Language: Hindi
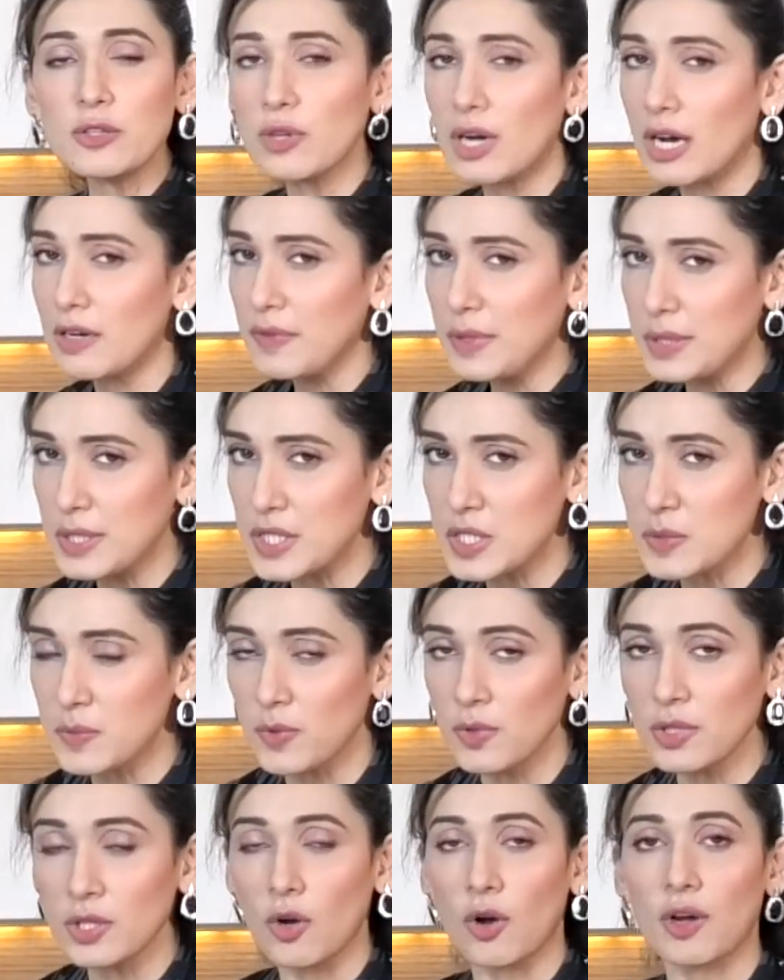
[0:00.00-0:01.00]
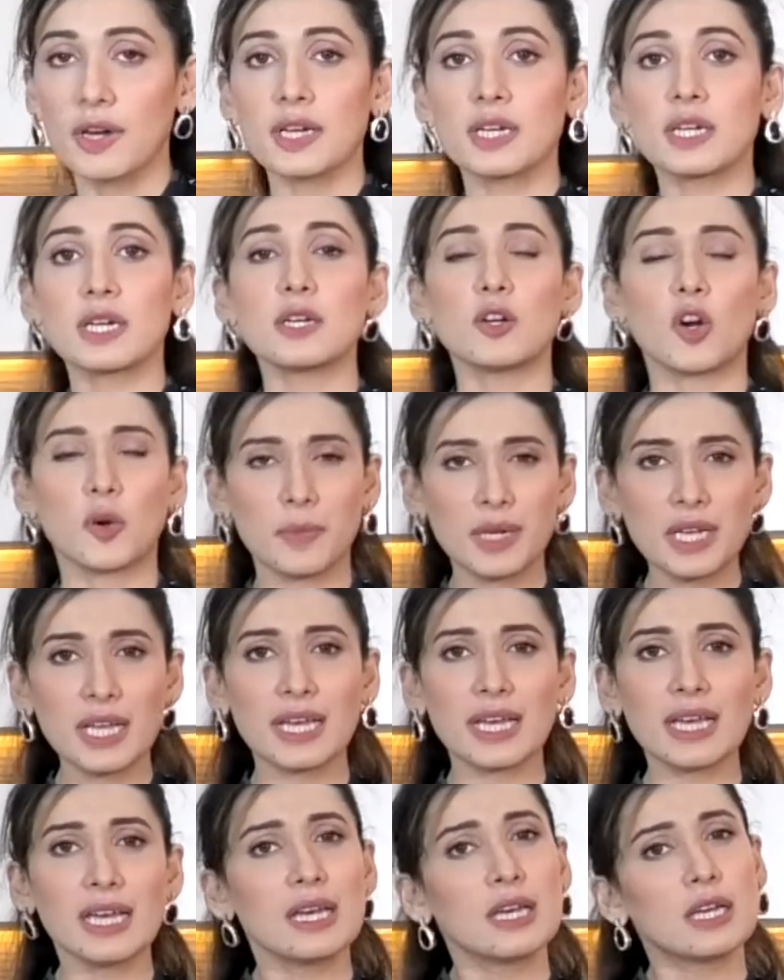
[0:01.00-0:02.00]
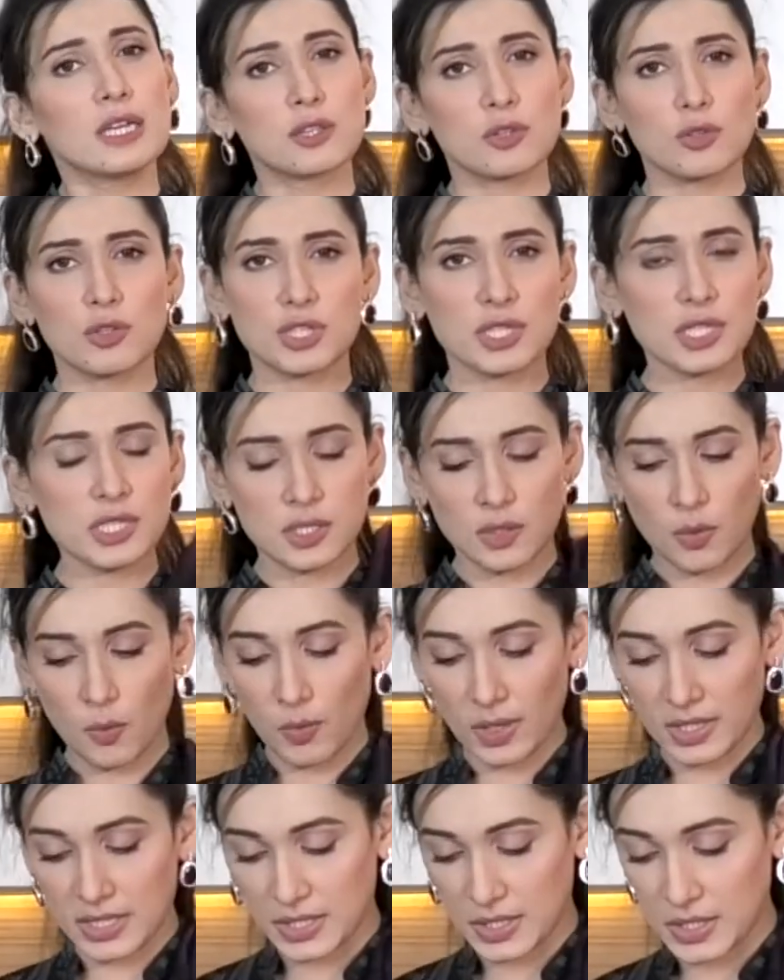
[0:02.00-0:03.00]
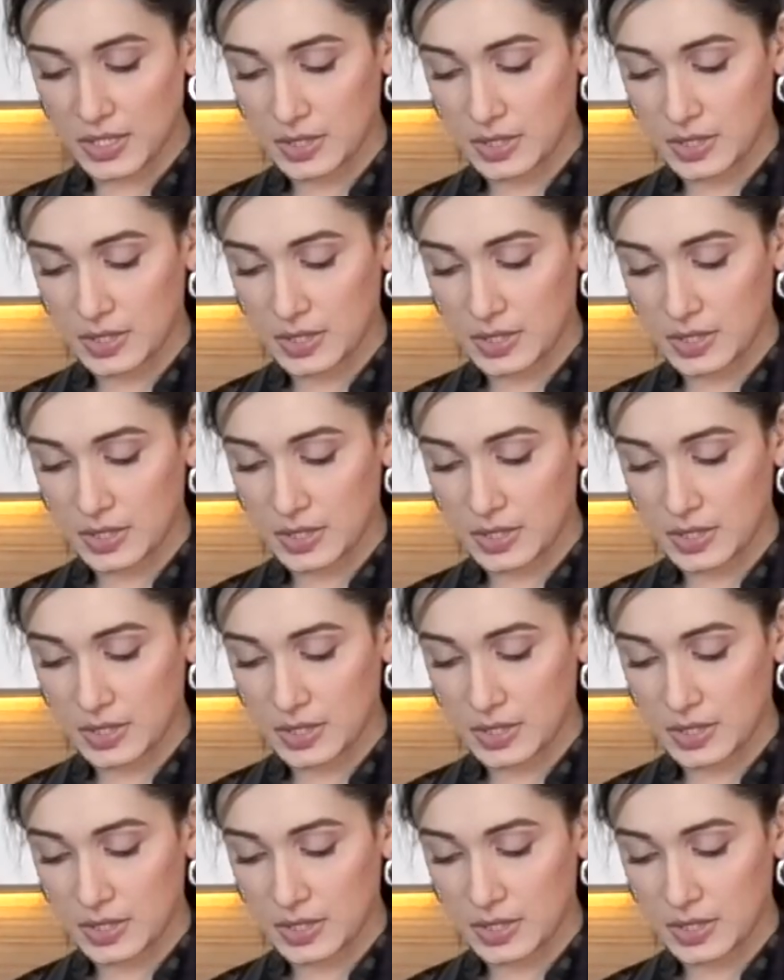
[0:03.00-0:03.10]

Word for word: तो हाफ अ टी स्पून और अगर नॉर्मल है तो जस्ट वन टी